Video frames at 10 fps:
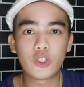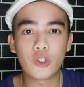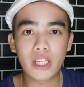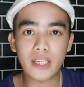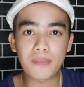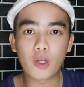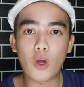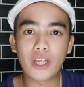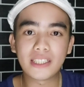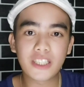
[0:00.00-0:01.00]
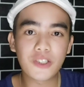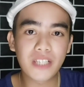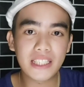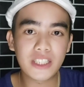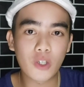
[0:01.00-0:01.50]
So, yan, kapag okay na sa'yo,
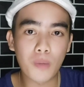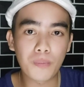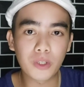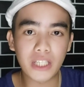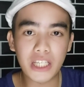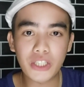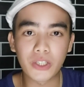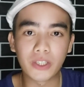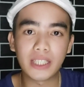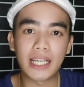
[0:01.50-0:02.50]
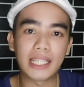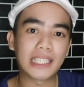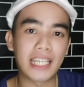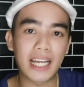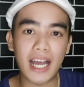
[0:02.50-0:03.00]
guys, yung computation at
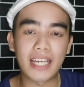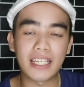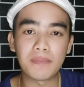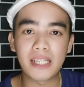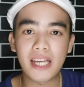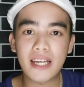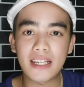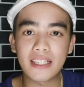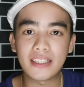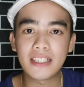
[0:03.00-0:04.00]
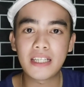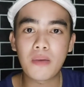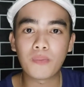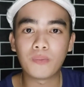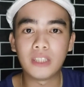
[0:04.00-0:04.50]
kayang-kaya na ibayaran,
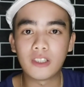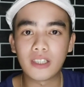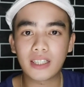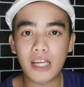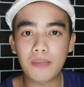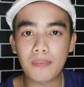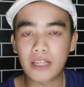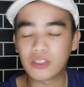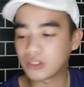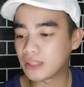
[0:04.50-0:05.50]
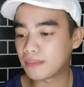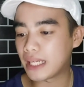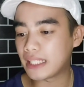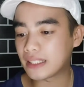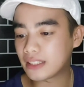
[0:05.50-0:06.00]
dito na tayo papasok sa
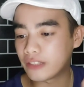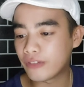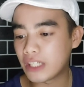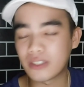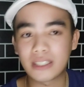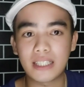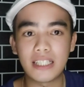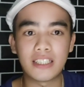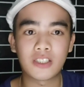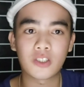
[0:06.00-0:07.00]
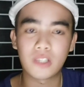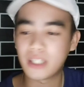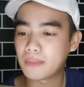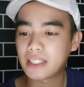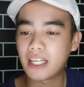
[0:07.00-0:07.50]
my reservation stage. So,
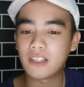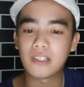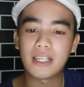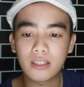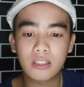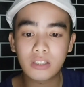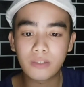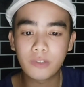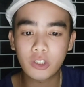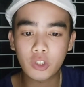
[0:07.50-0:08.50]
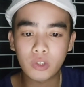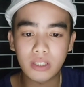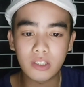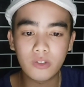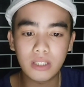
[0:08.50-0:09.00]
ayan, basahin ko lang. Reserve your
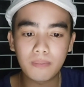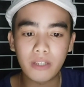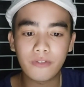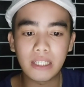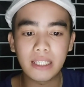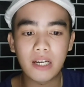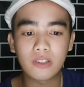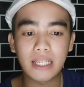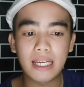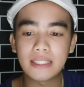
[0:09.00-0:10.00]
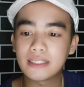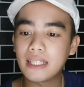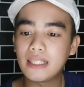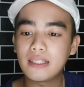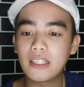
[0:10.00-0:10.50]
chosen unit by filling out and
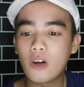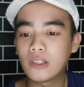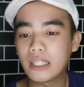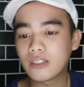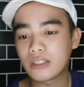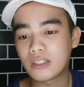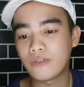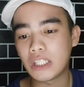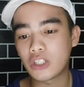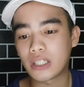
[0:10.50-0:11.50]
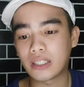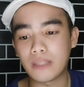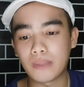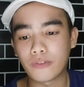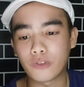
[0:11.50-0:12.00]
signing the online reservation
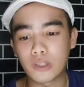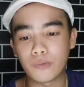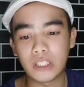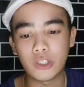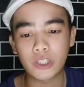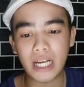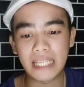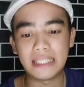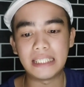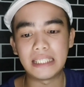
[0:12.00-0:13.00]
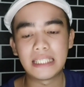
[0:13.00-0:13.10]
agreement form with your ID